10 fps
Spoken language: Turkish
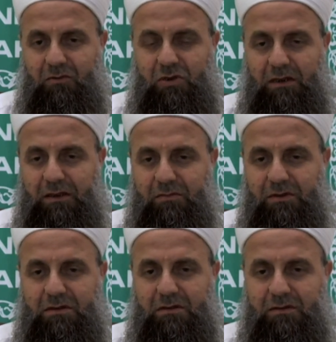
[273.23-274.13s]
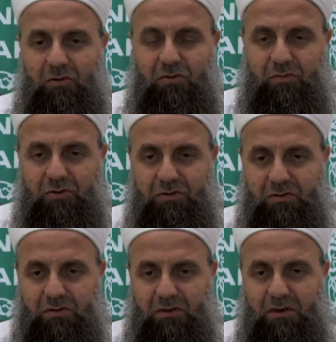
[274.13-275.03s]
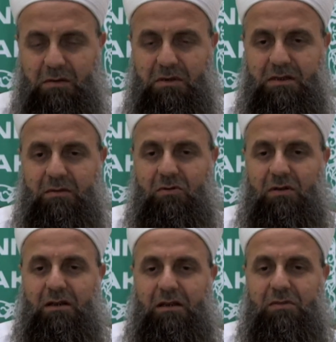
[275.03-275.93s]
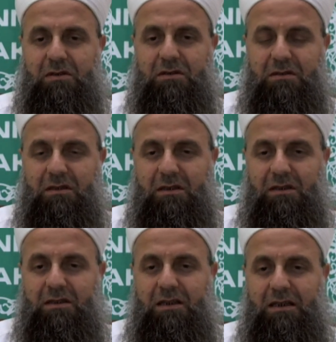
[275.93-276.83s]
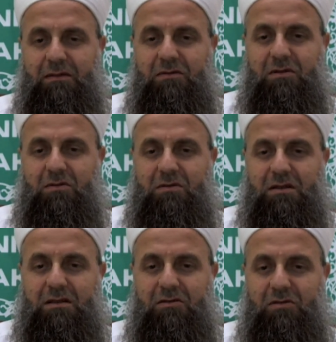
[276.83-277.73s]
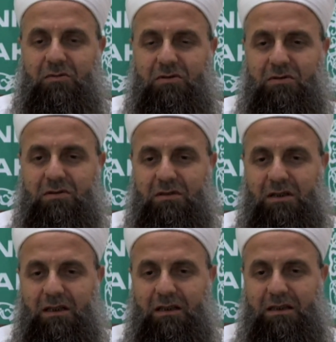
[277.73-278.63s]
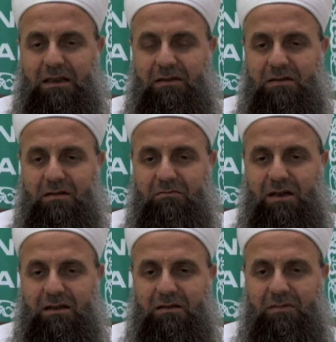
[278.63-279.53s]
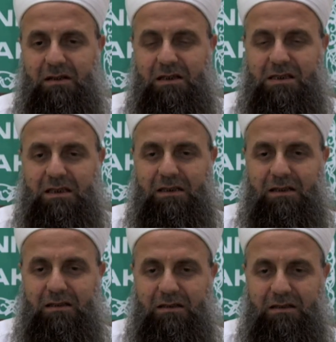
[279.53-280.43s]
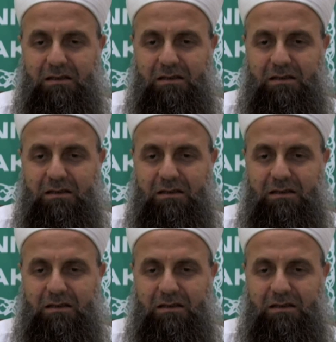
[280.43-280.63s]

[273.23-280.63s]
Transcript: kucaklarmış ve okurmuş. E biz tabi Kur'an'ı almışız, televizyon üzerine koymuşuz. Altta televizyon bangır bangır rezillikleri